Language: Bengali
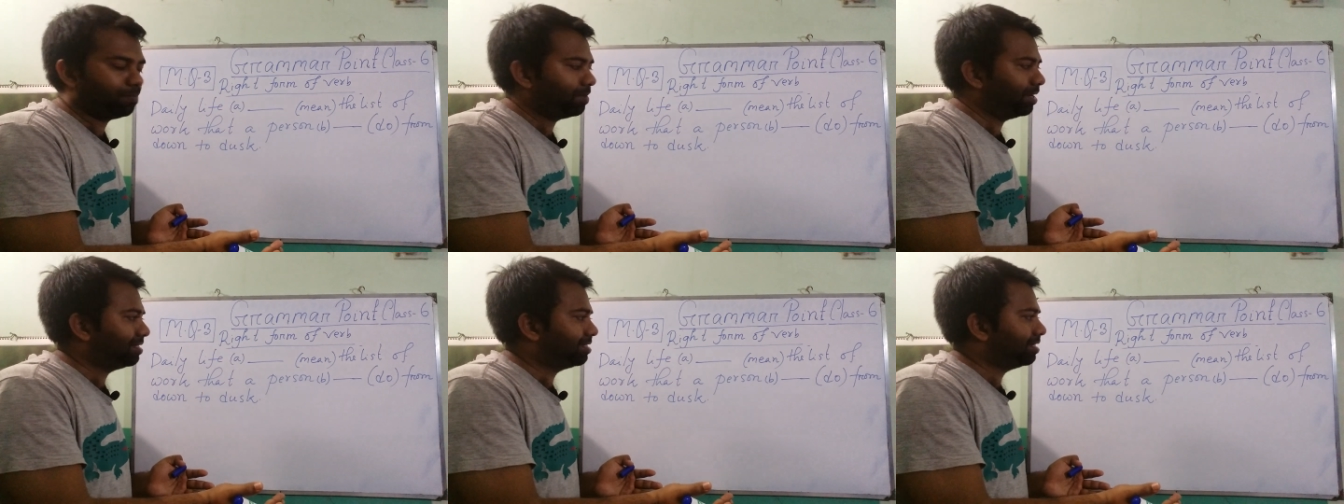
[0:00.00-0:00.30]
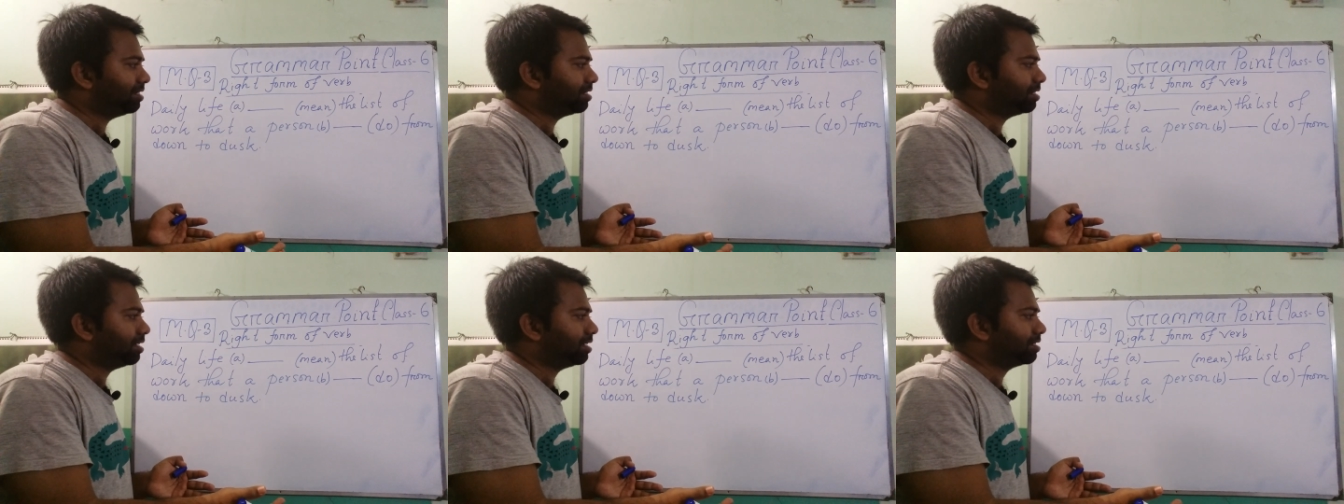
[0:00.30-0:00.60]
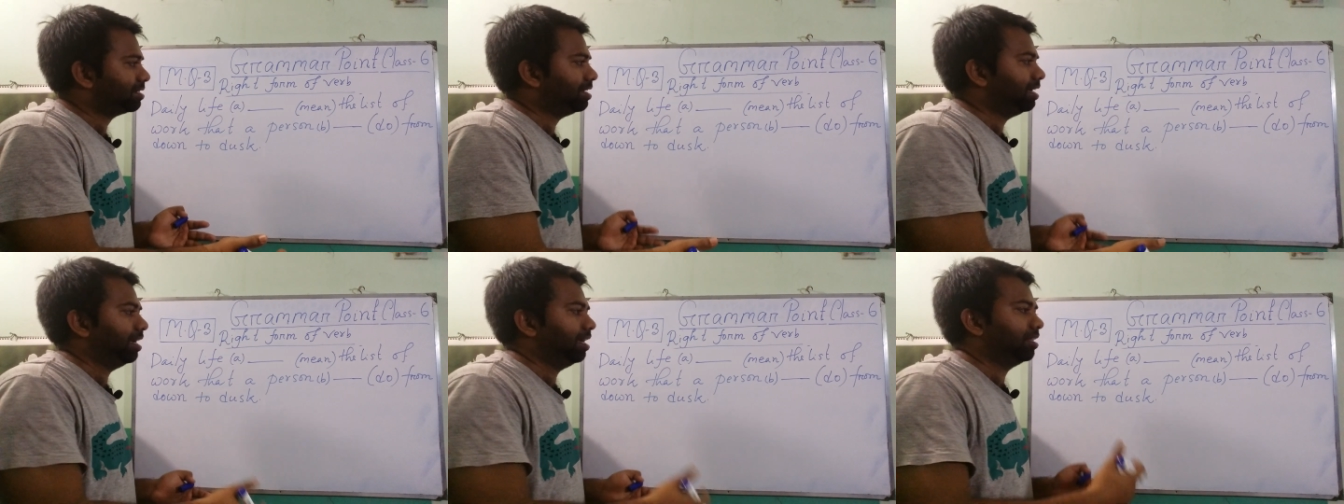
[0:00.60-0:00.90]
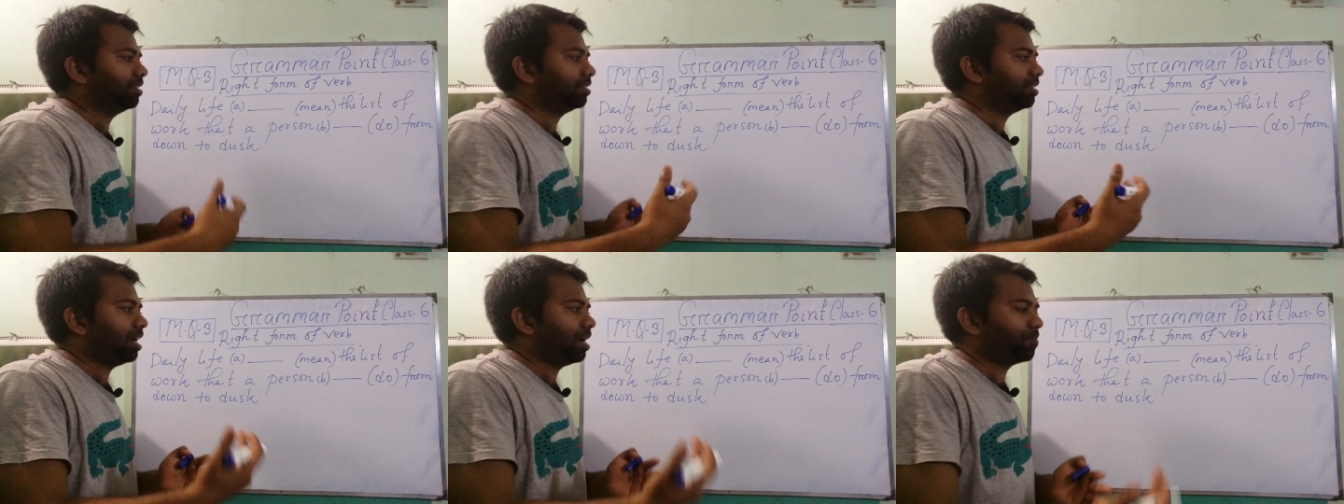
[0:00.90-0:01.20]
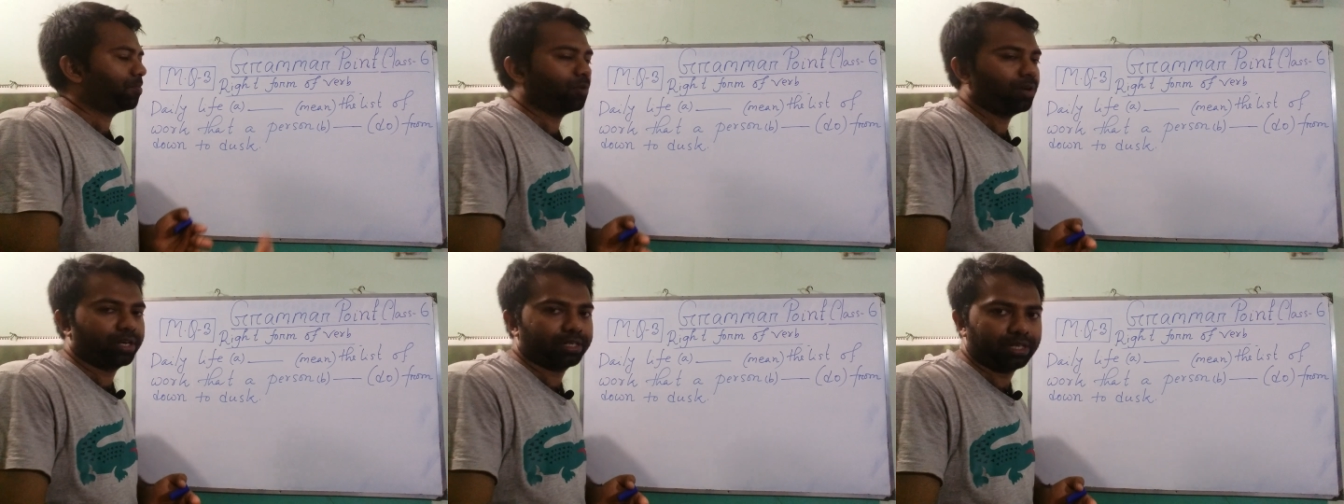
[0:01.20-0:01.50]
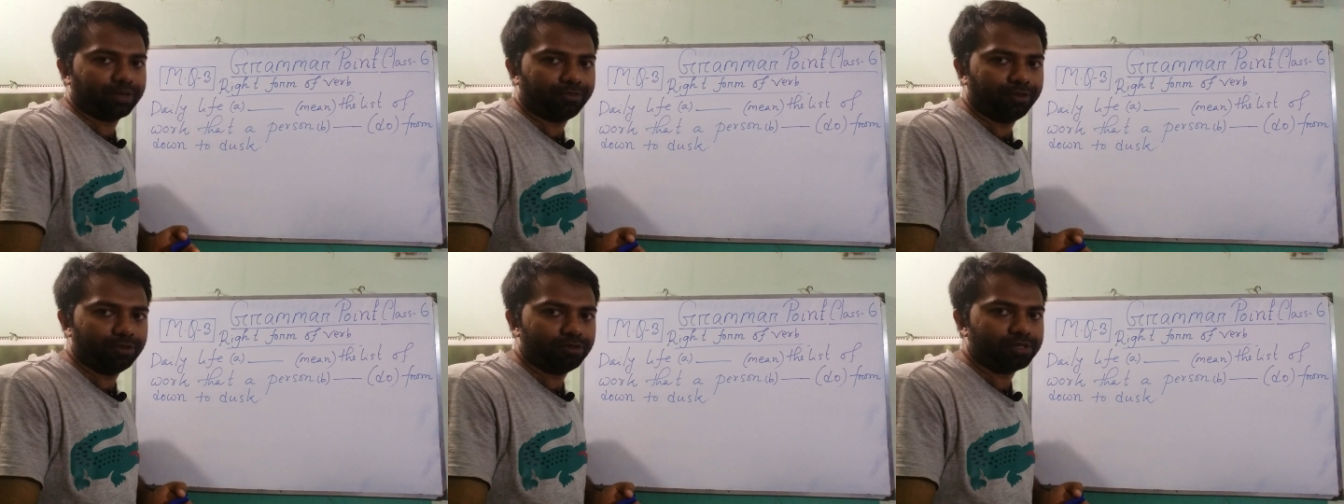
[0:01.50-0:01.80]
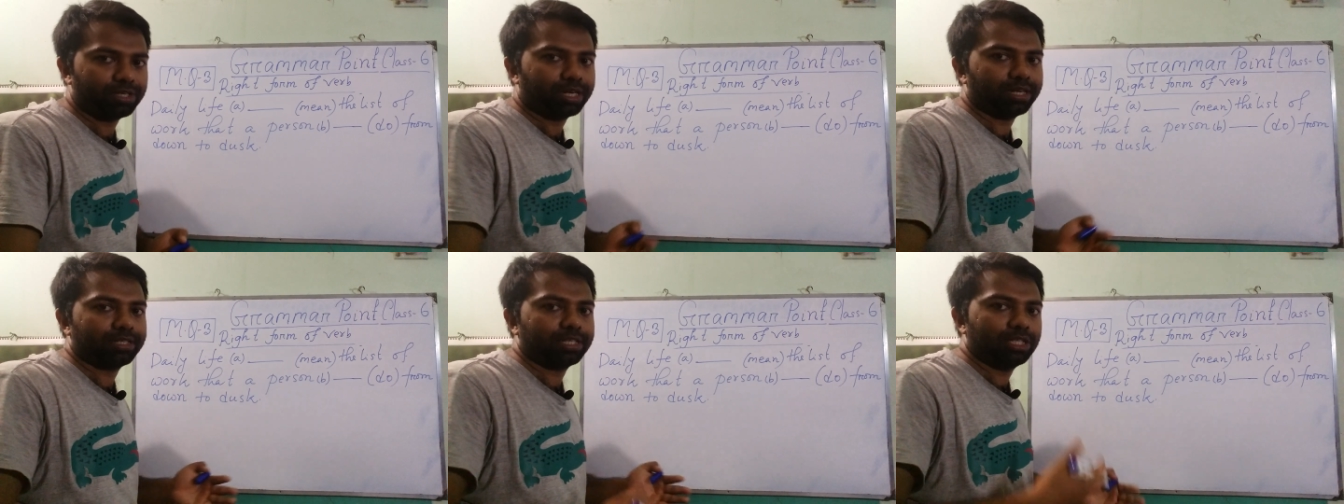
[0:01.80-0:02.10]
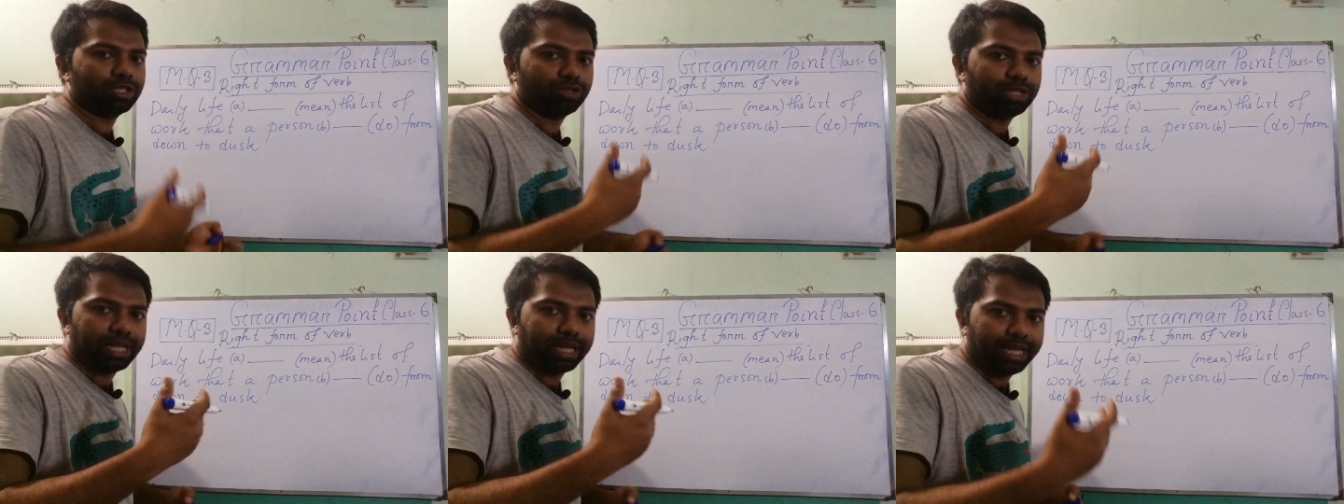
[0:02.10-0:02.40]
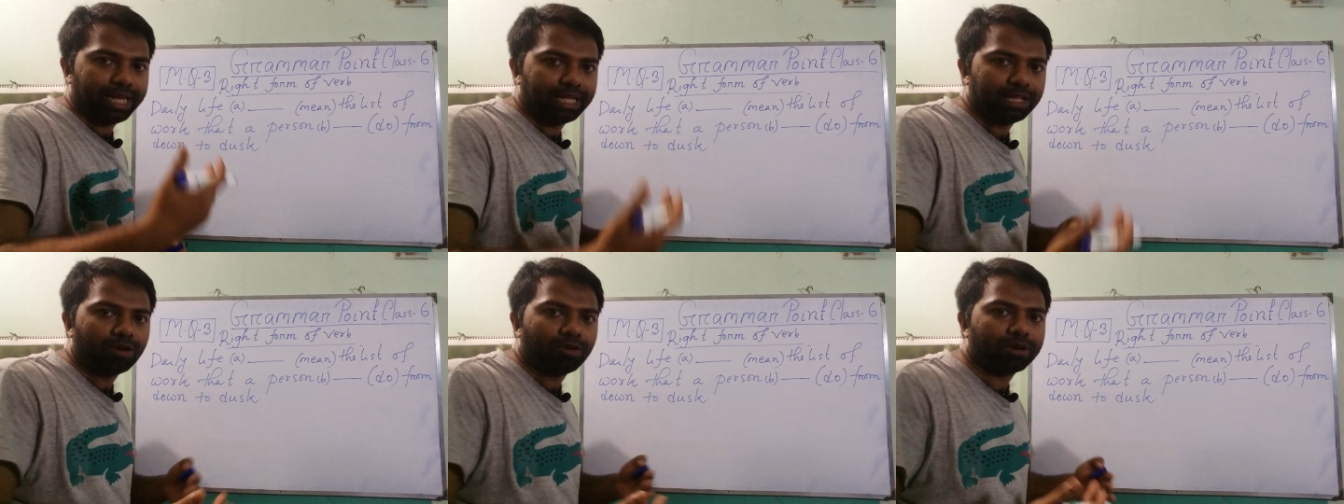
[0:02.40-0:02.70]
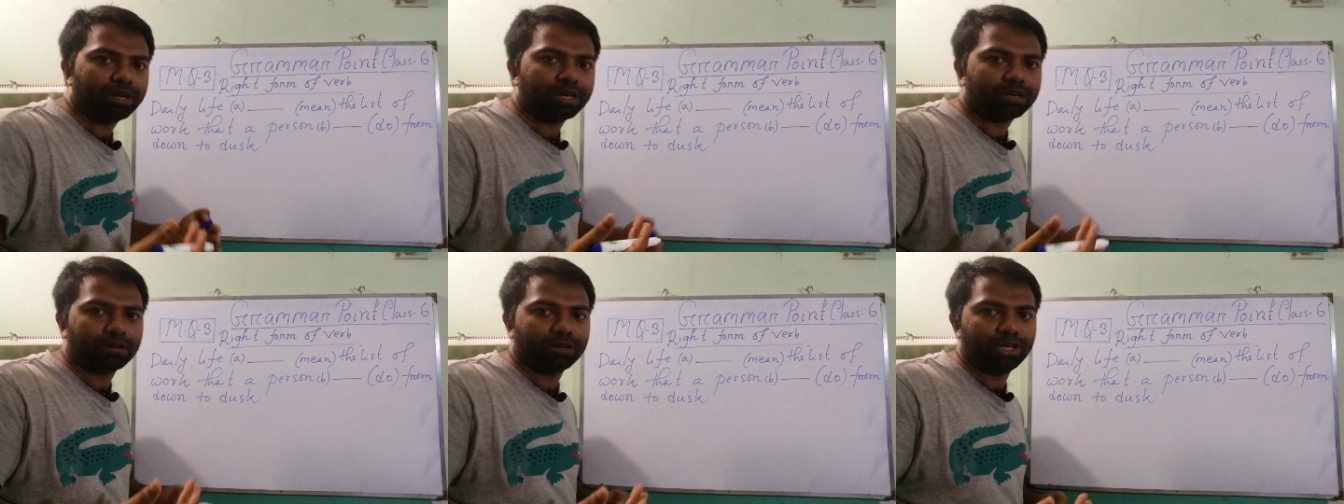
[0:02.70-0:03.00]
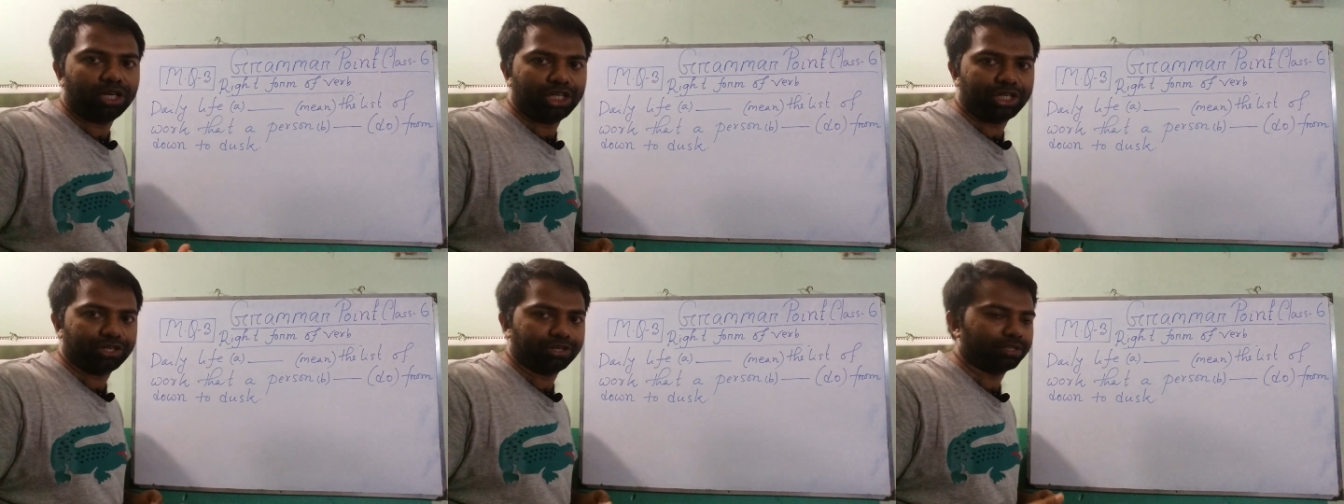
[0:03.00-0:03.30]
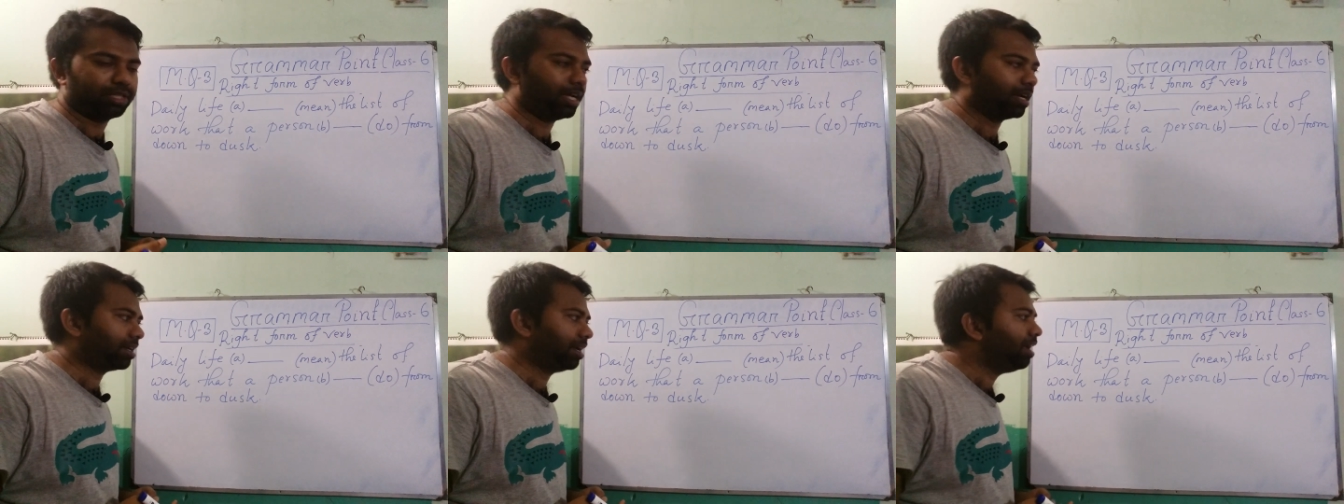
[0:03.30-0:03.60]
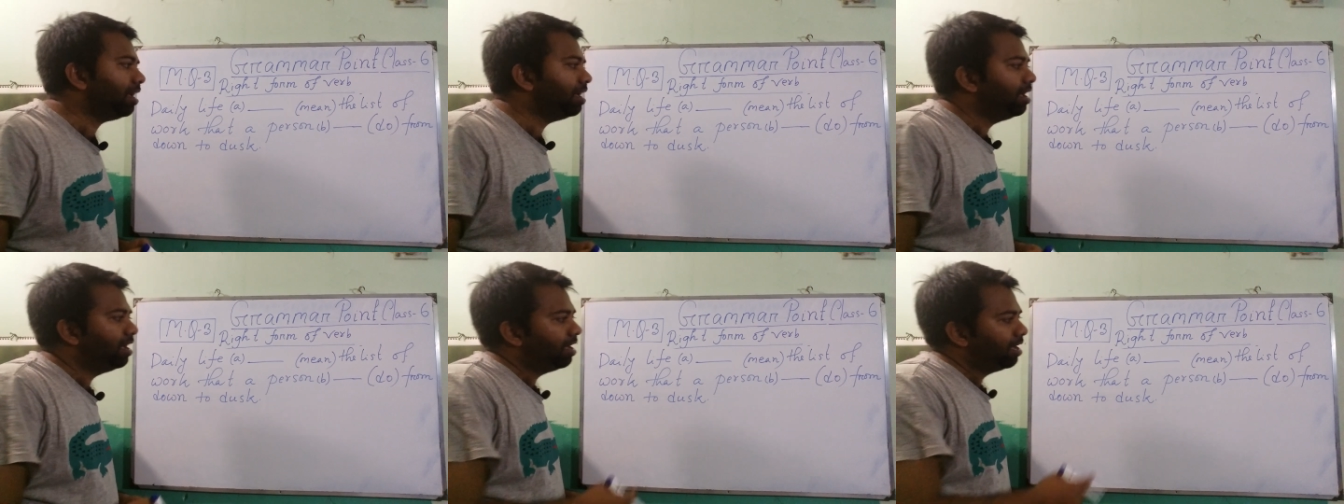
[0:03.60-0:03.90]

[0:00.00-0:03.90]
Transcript: প্রেজেন্টে আছে তারপর একটা ফিউচার আছে যদি এই ধরনের কন্ডিশন থাকে